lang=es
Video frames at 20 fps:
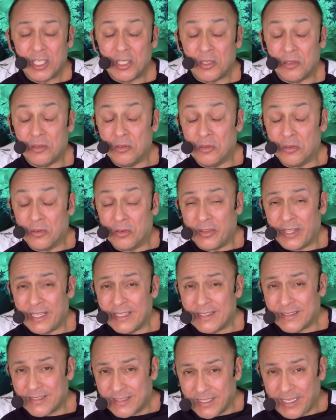no
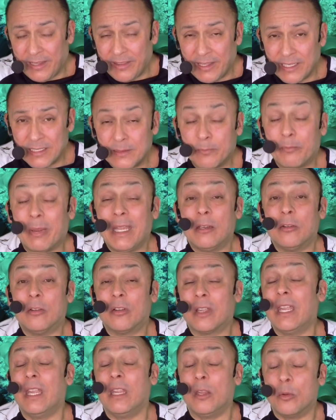deseadas,
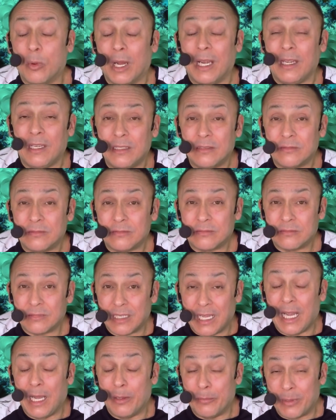pero que igual
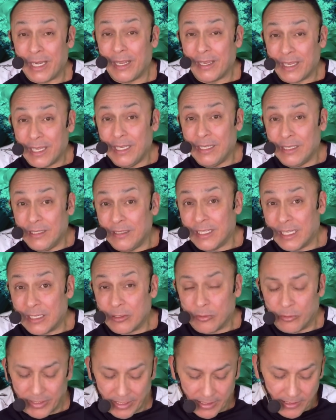habrá que lidiar
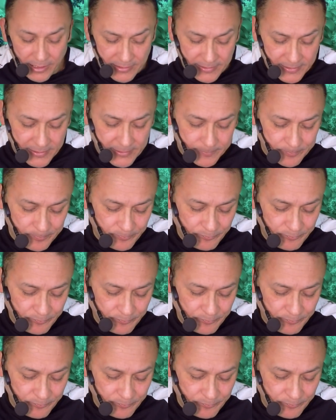con ellas.